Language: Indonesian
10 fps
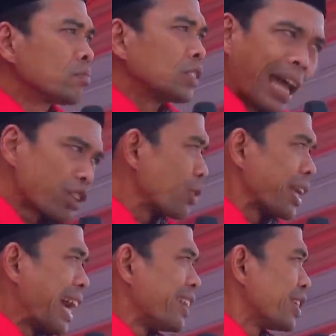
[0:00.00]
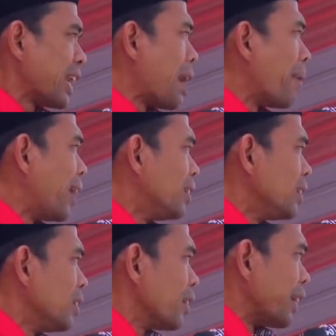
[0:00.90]
Saya sudah janji lama.
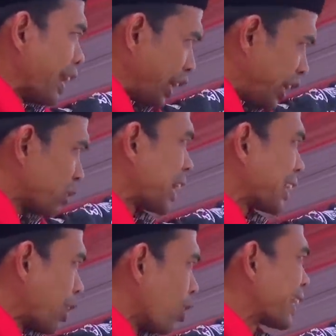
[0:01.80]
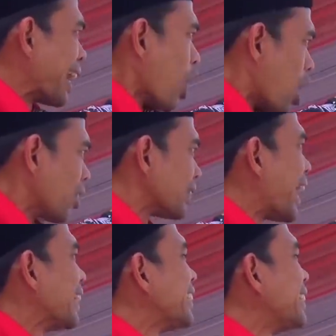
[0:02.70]
Dan ini tak tanggung-tanggung.
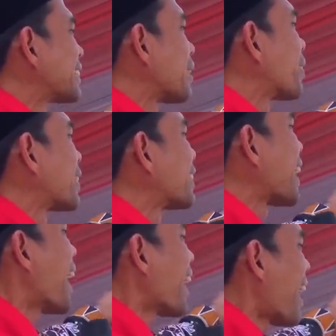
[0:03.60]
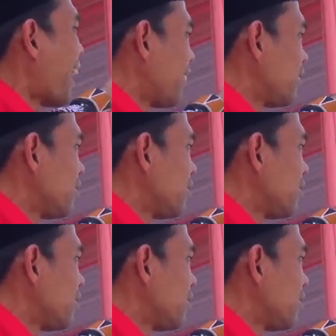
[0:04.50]
Janjinya sama tentara.